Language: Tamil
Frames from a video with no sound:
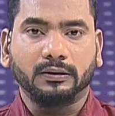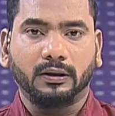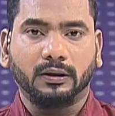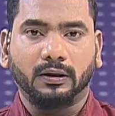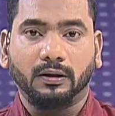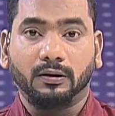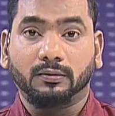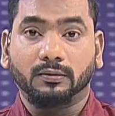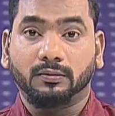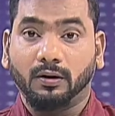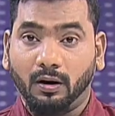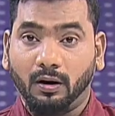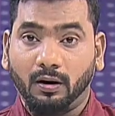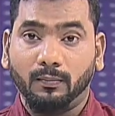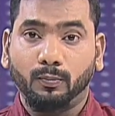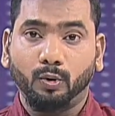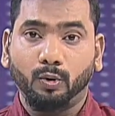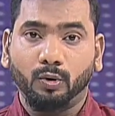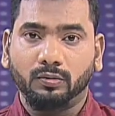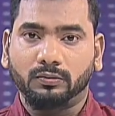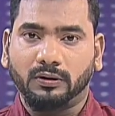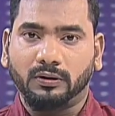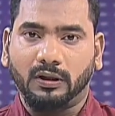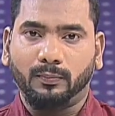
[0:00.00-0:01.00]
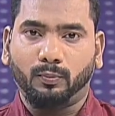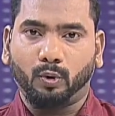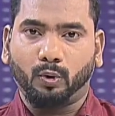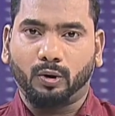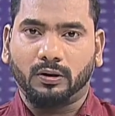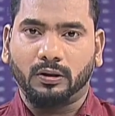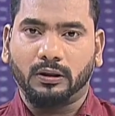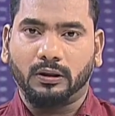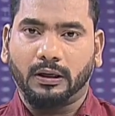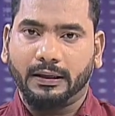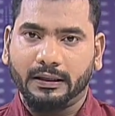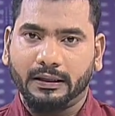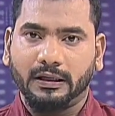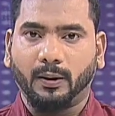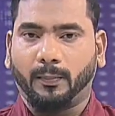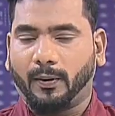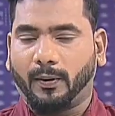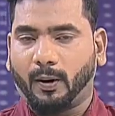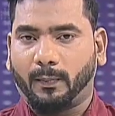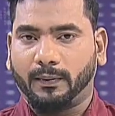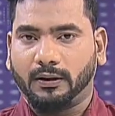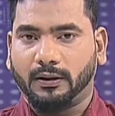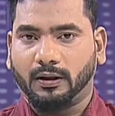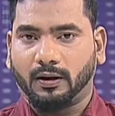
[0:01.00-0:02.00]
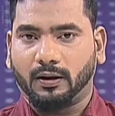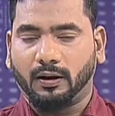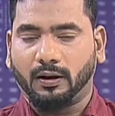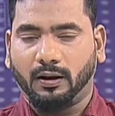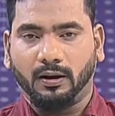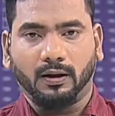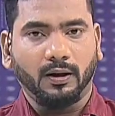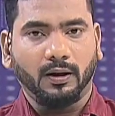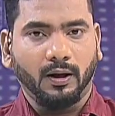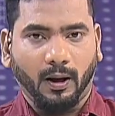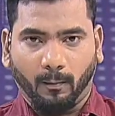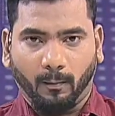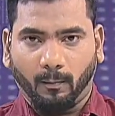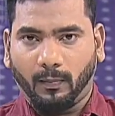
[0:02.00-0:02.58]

அதனை தில்லுமுலு திமுக அழிக்க பார்ப்பதாக